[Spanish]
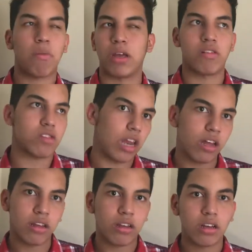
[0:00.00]
comiéndosela.
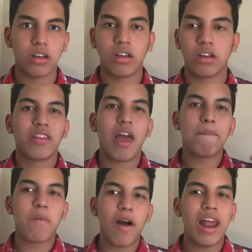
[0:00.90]

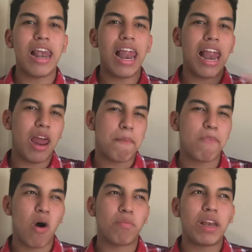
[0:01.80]
Después Lele
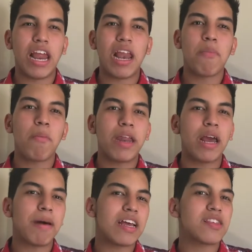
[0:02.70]
Pom. Lele
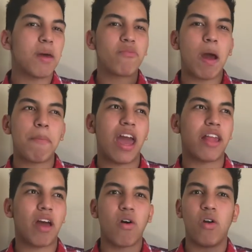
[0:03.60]
marica, parece una pillanta